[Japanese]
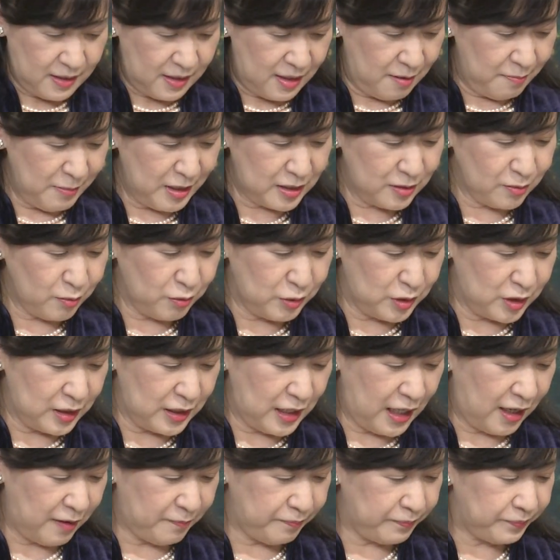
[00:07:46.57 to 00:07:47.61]
まずこち
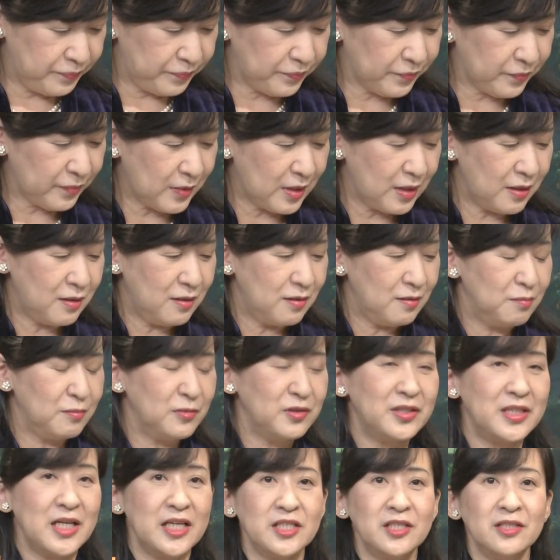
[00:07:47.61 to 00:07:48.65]
ら
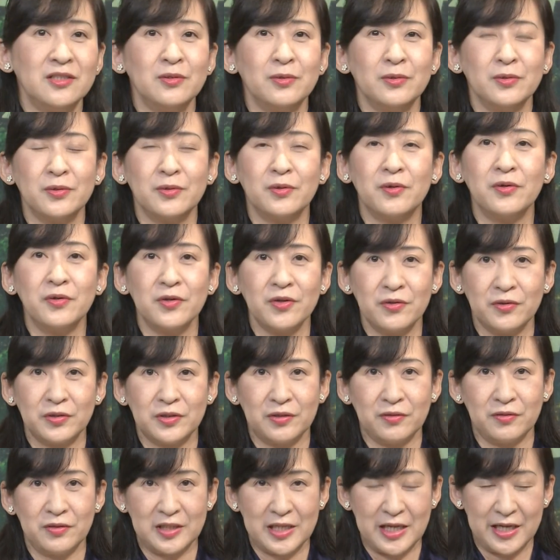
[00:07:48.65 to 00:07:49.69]
武蔵野の御陵
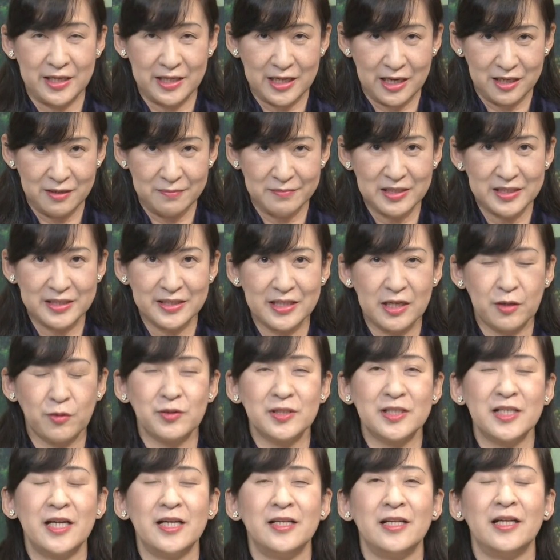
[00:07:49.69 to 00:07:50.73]
においでになりまして
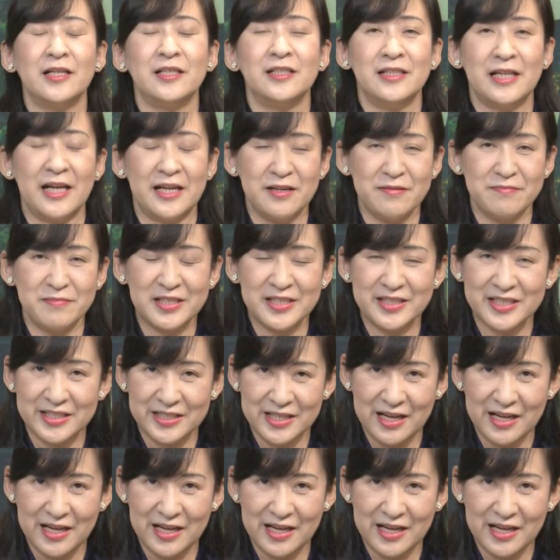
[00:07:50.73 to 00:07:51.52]
ご成年になりまし